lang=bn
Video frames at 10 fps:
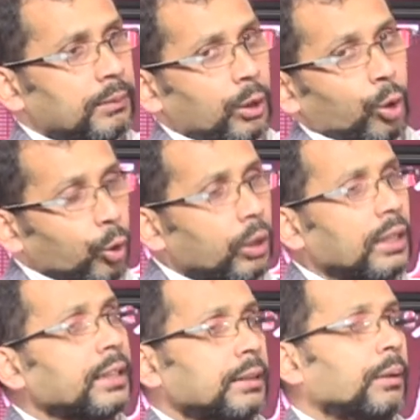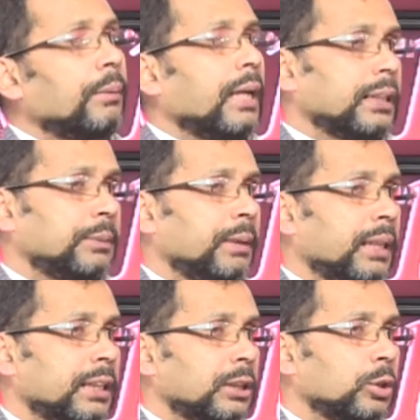লোকালি কীভাবে আসবে
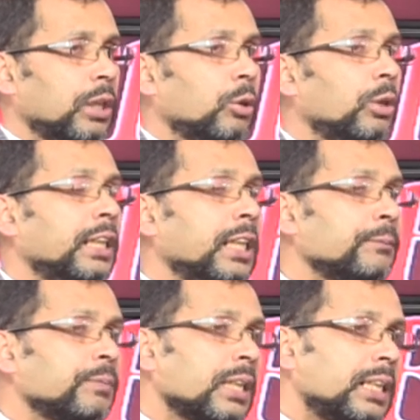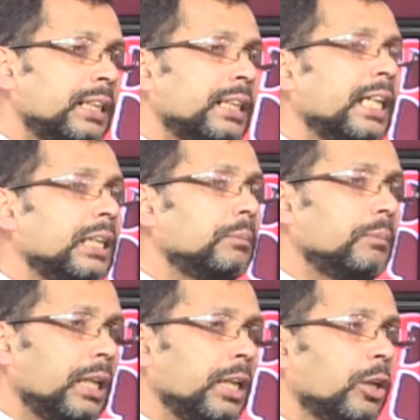আর কি সুতরাং অলরেডি টেন
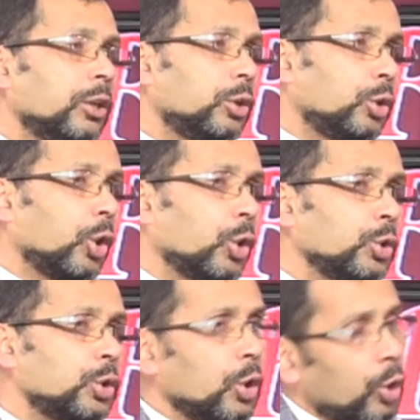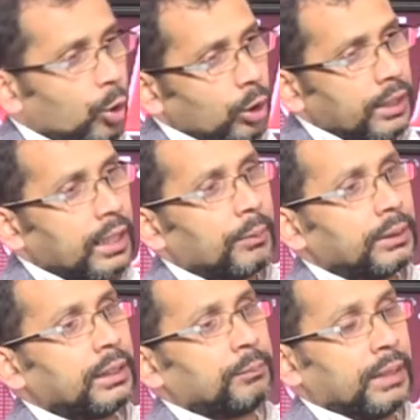মিলিয়ন ডোজ অলরেডি
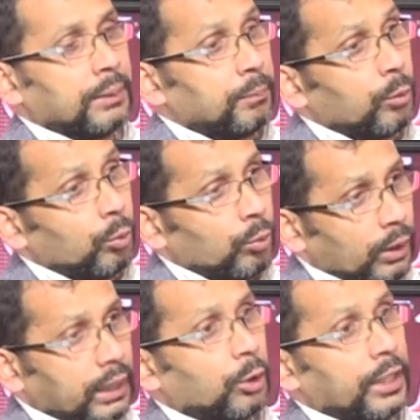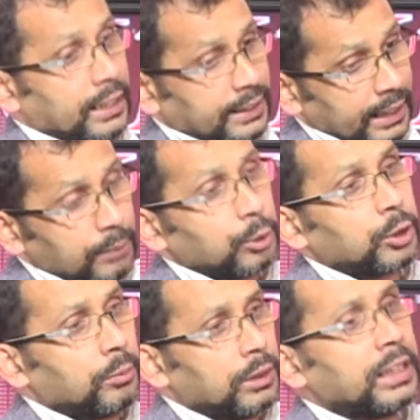আমাদের মানে অর্ডার হয়ে গেছে এই
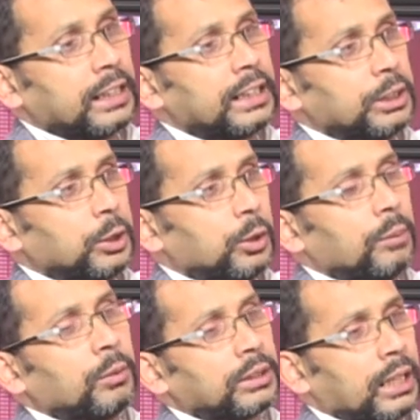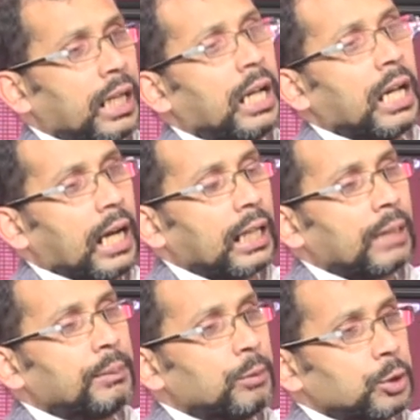বছরের মধ্যে আসার জন্য এবং তারা
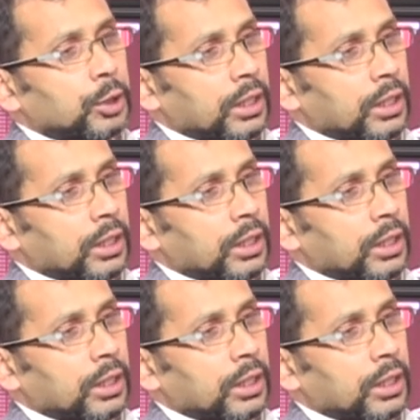আগামী বছরে